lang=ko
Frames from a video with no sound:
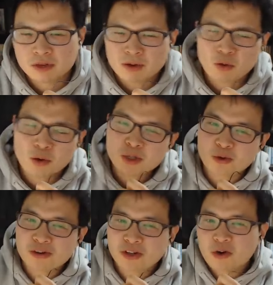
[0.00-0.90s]
왜냐하면 코인
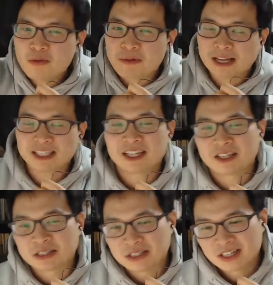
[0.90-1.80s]
종류가 너무
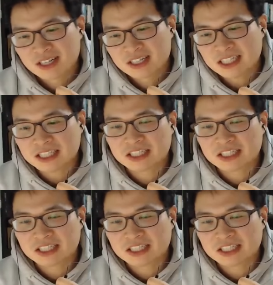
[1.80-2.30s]
많잖아요. 사실